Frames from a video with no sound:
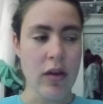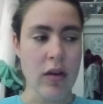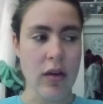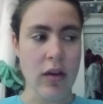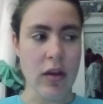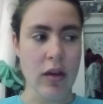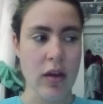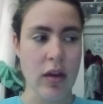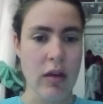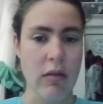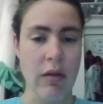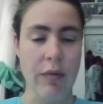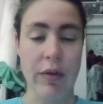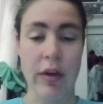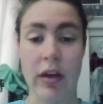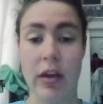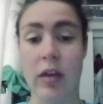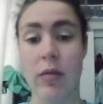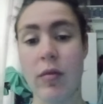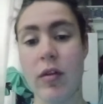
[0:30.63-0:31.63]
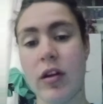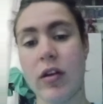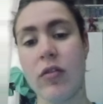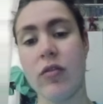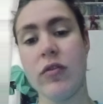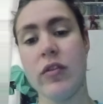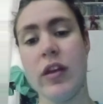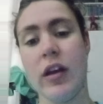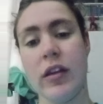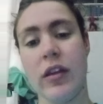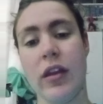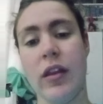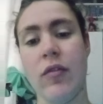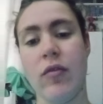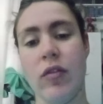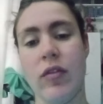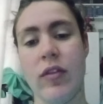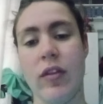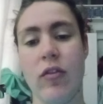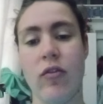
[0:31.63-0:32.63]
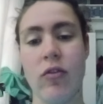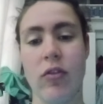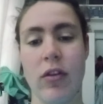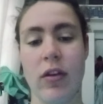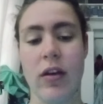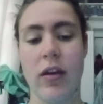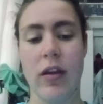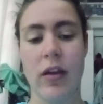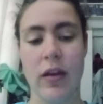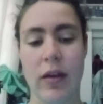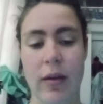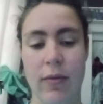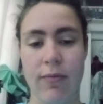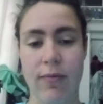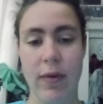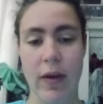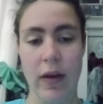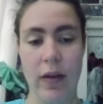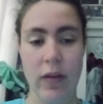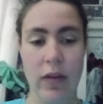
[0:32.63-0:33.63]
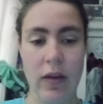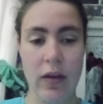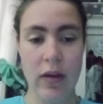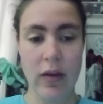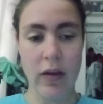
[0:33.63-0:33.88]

E vabbè, che mi raccontate di questi giorni che fate?